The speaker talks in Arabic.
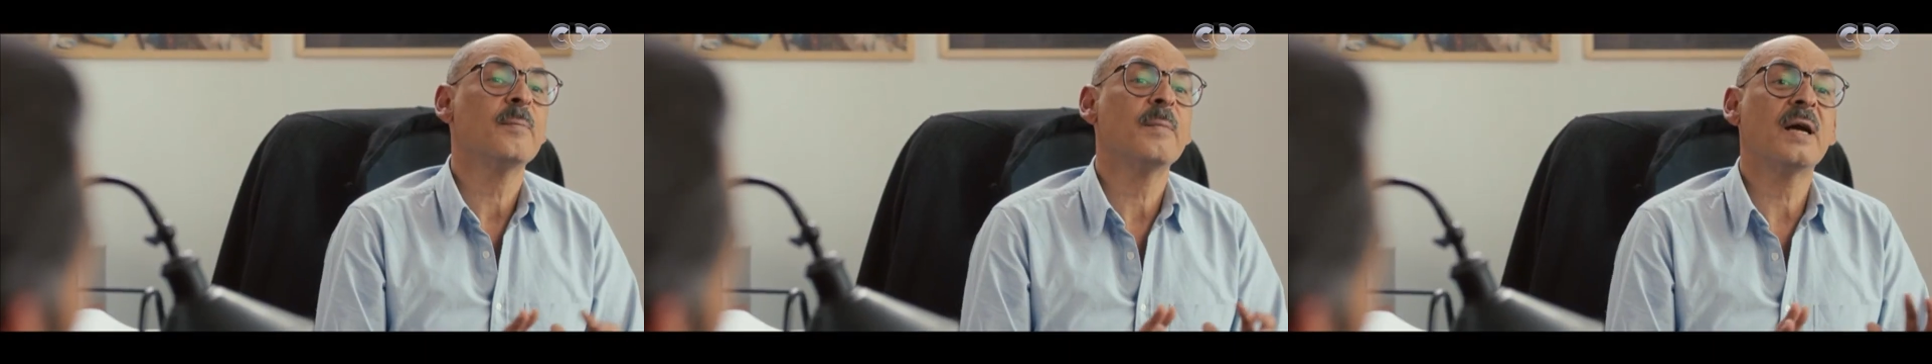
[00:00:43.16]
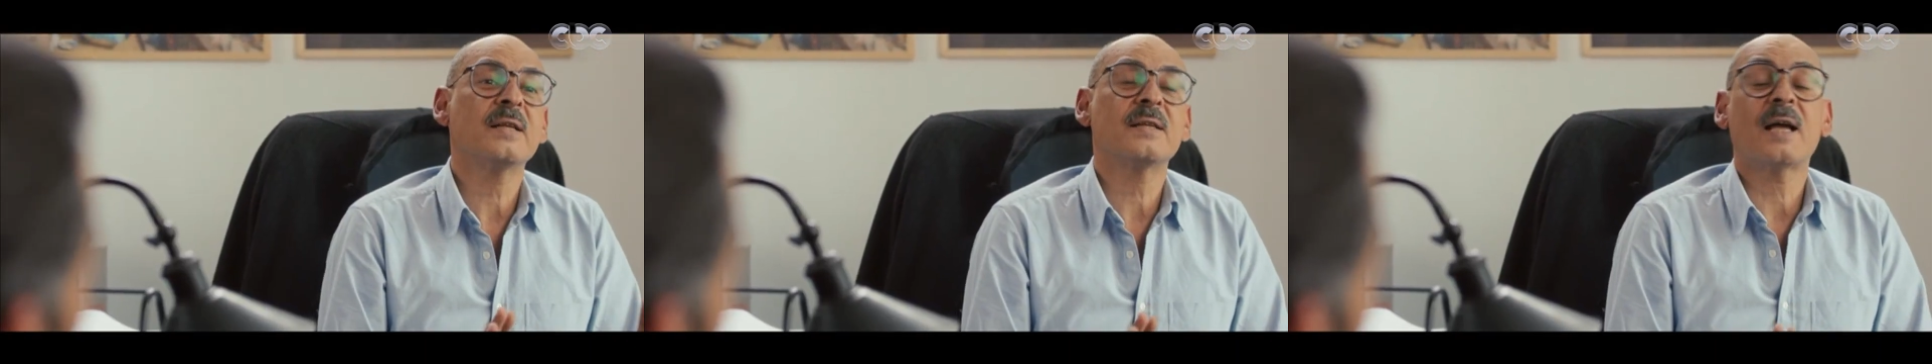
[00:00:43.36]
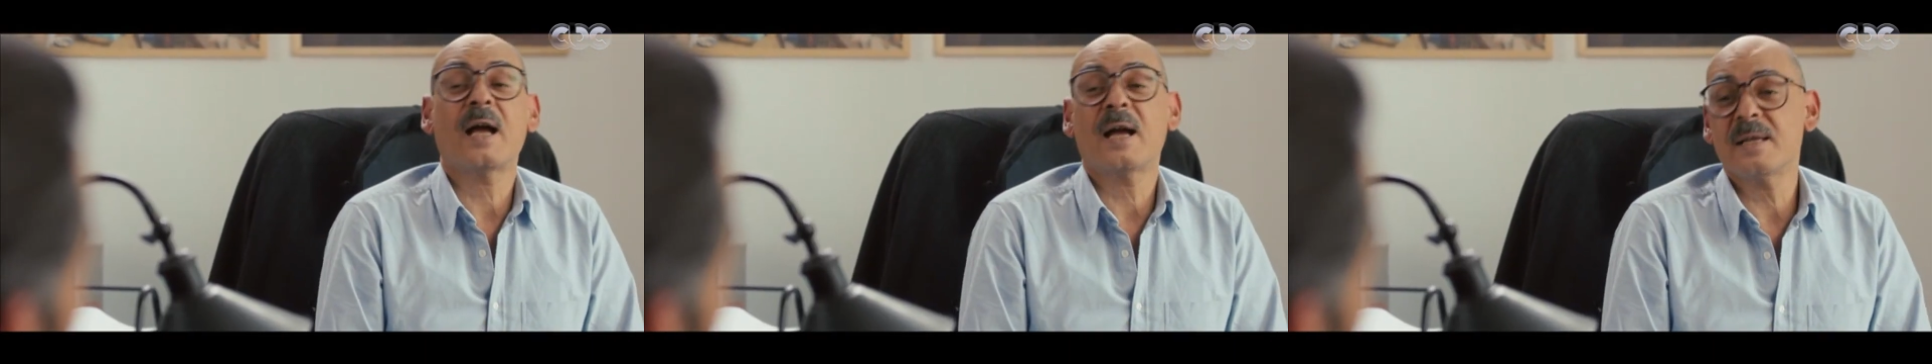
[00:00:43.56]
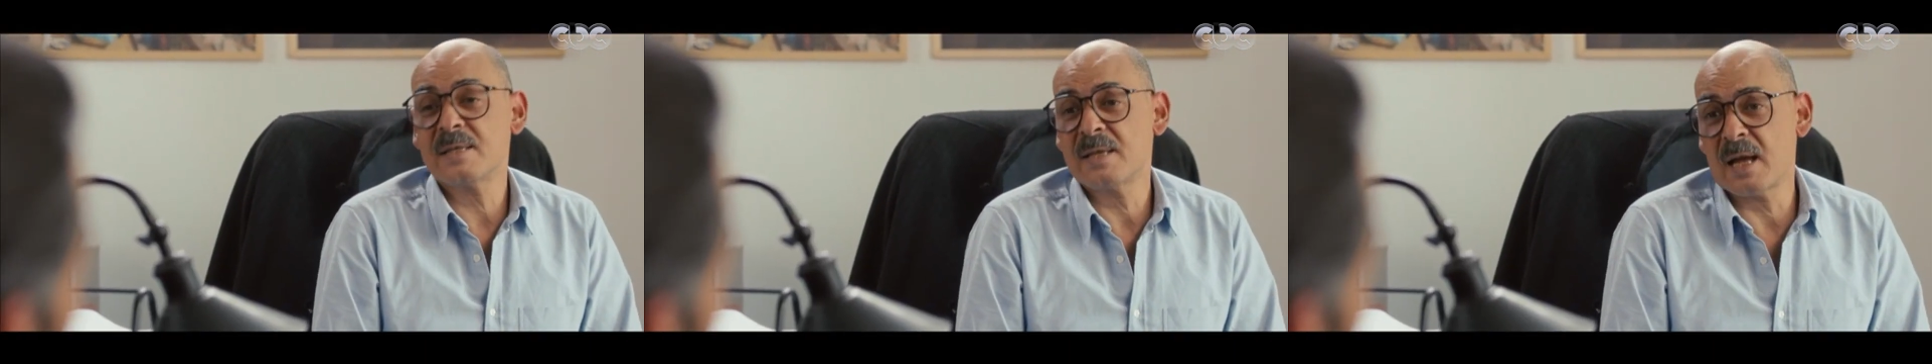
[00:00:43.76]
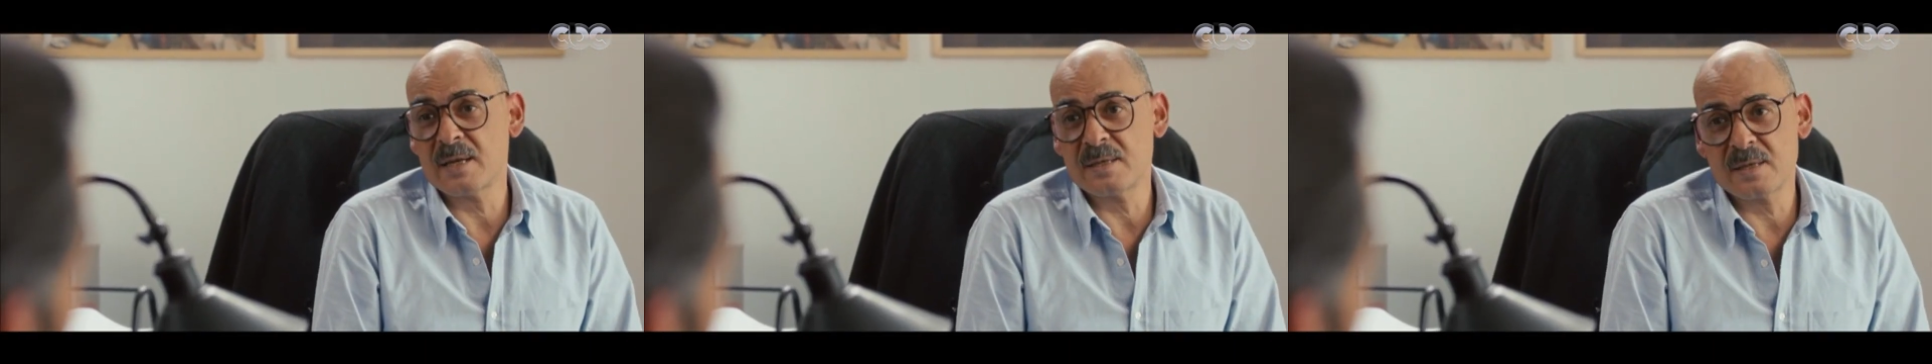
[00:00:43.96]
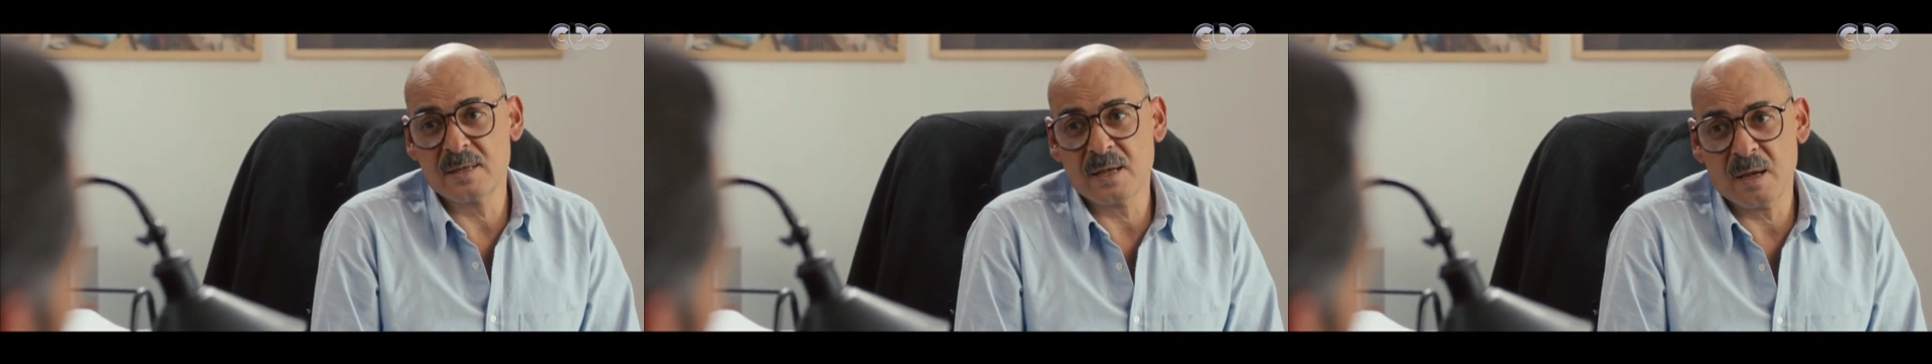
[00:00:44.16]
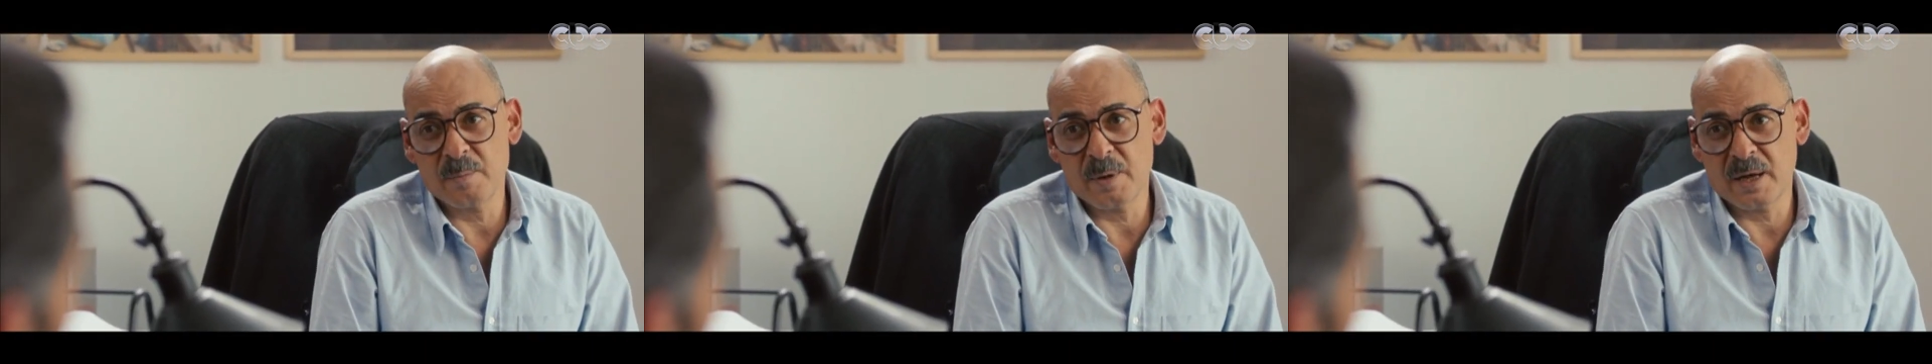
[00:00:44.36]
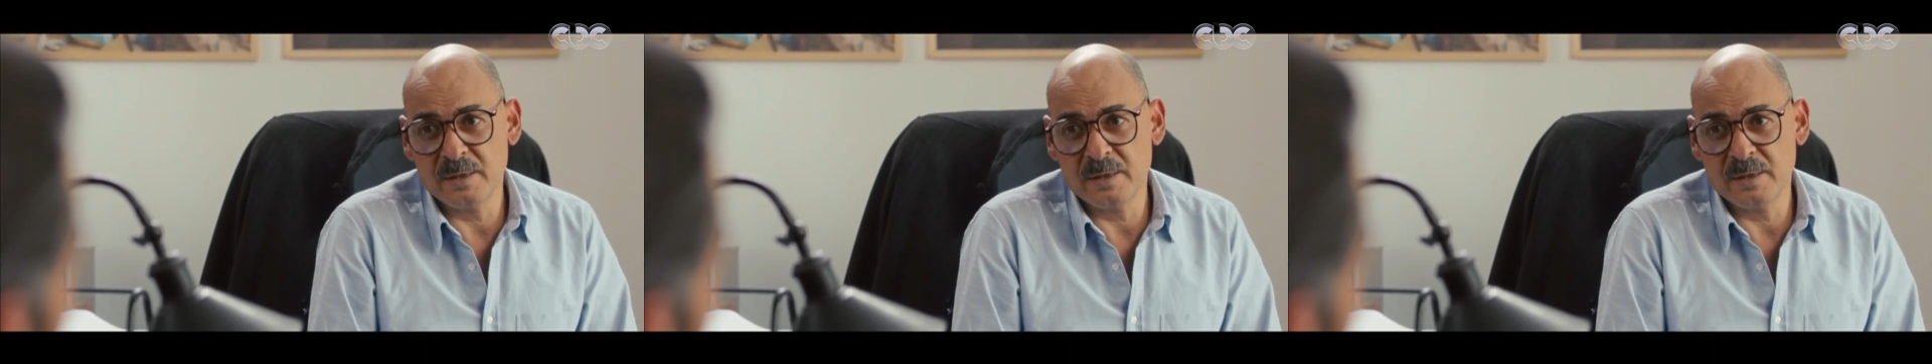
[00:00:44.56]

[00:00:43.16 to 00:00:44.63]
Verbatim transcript: بقت اعز اعز صاحبه